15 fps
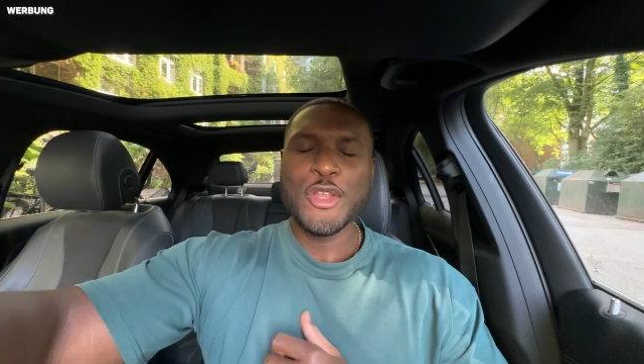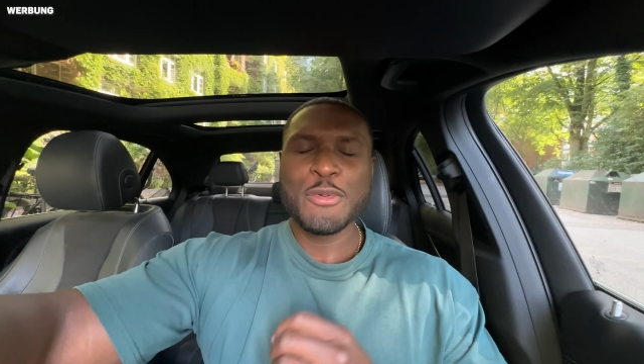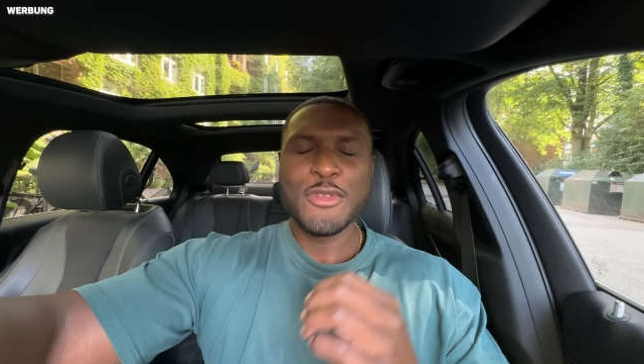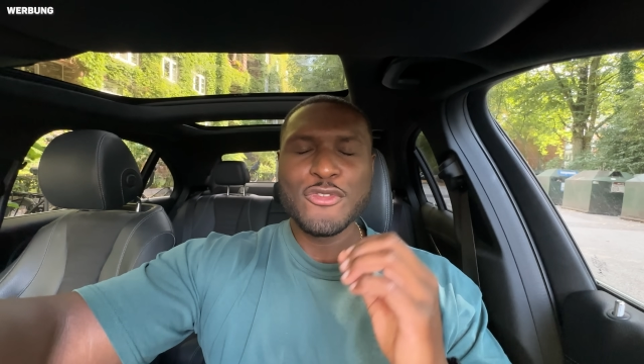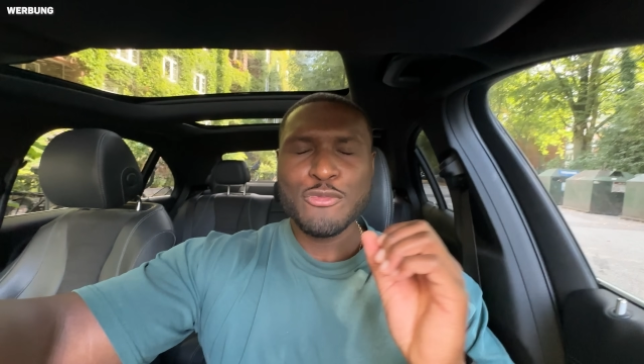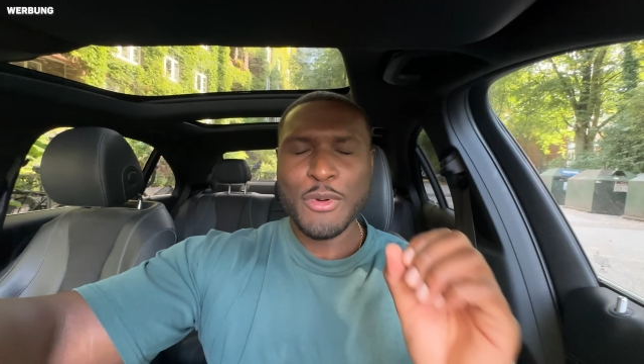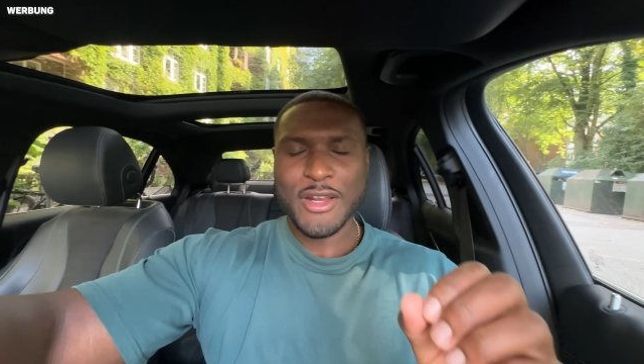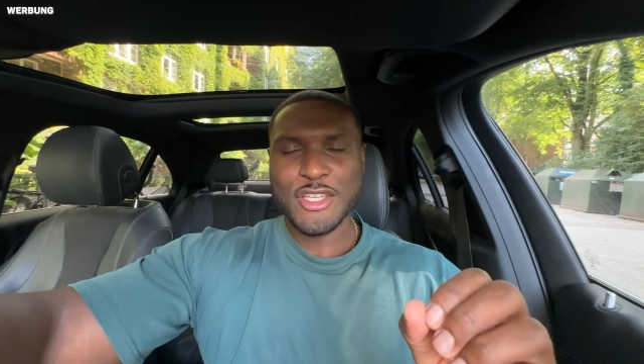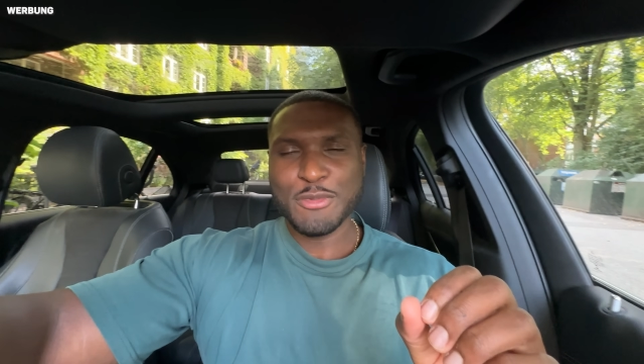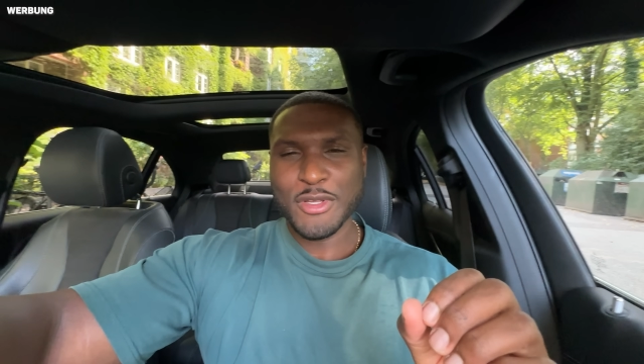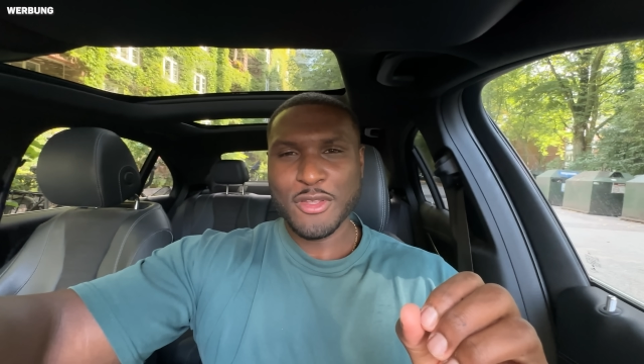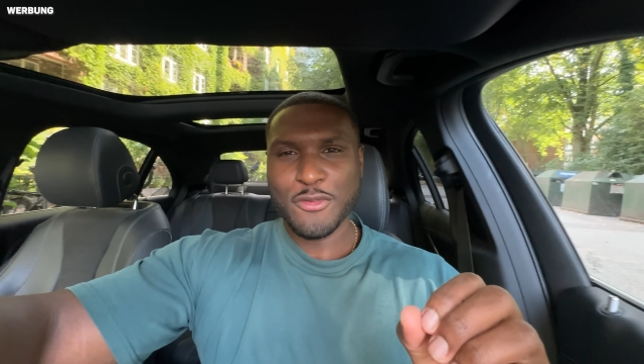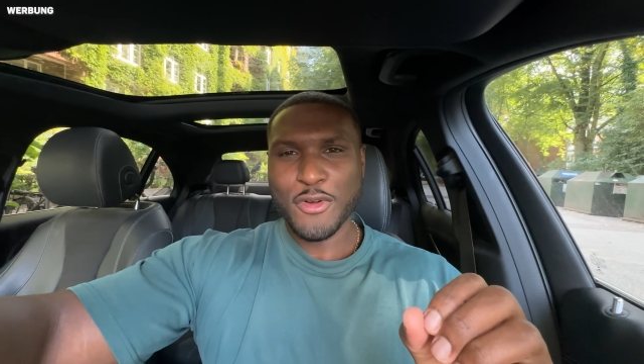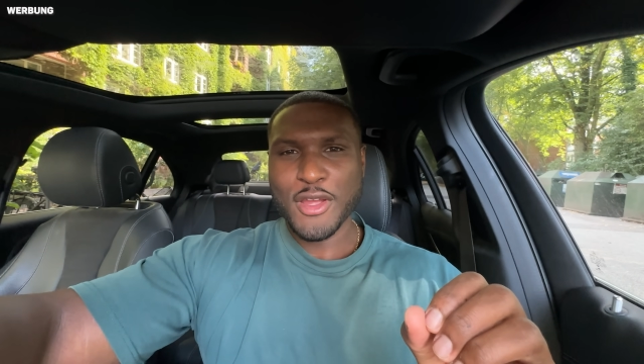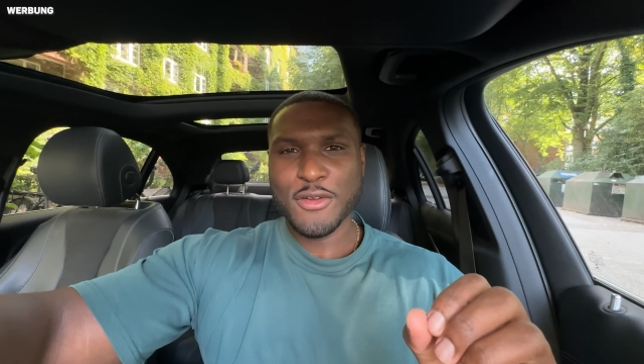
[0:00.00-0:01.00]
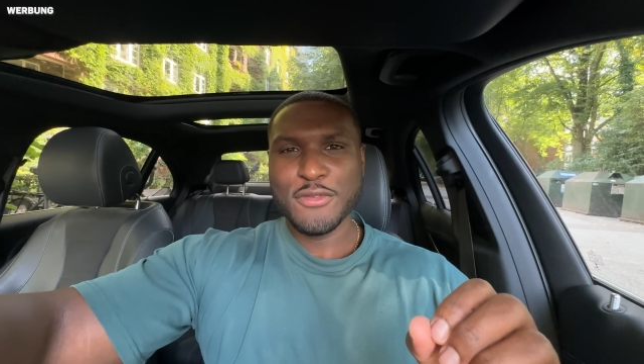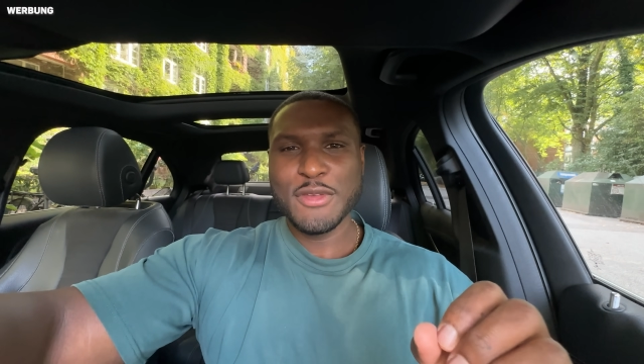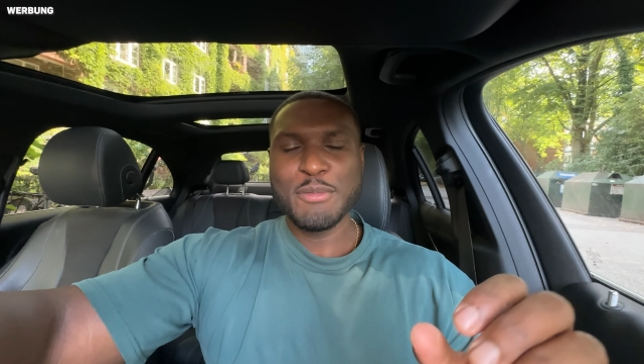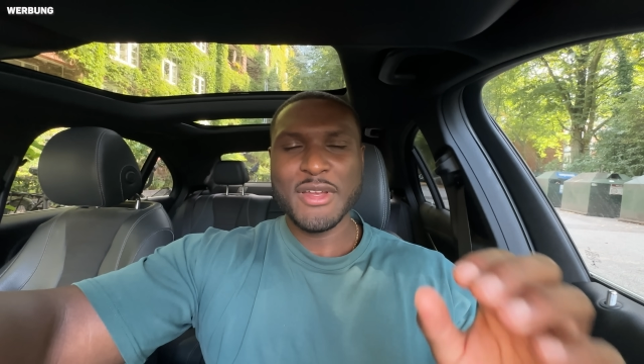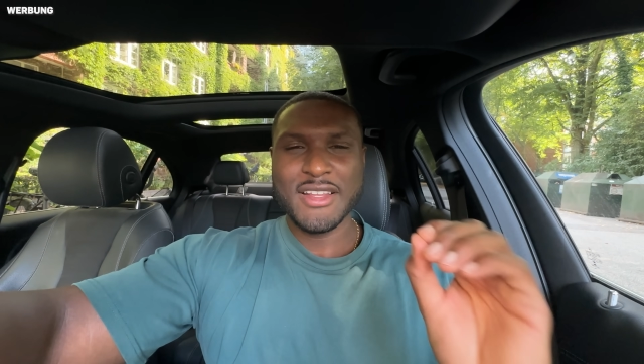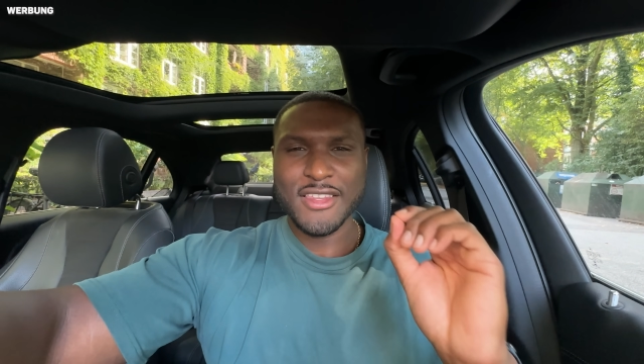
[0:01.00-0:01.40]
Und ich bin super gespannt auf euer Feedback,